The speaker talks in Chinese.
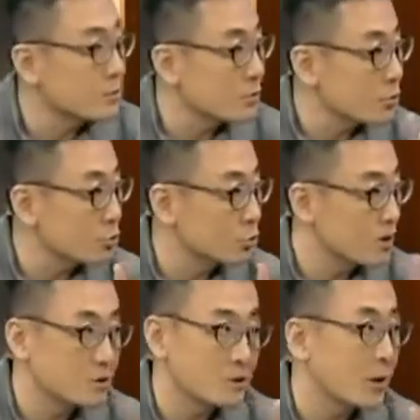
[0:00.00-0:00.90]
是
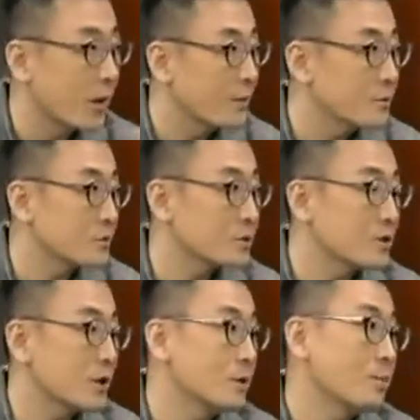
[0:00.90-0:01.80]
水质啊
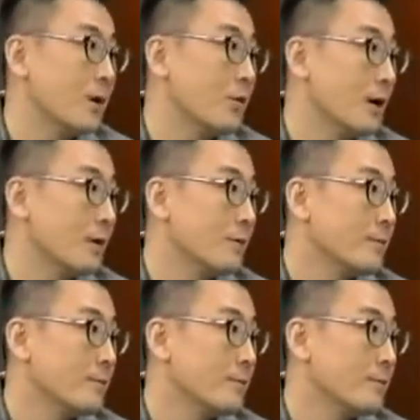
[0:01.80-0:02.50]
产生变化。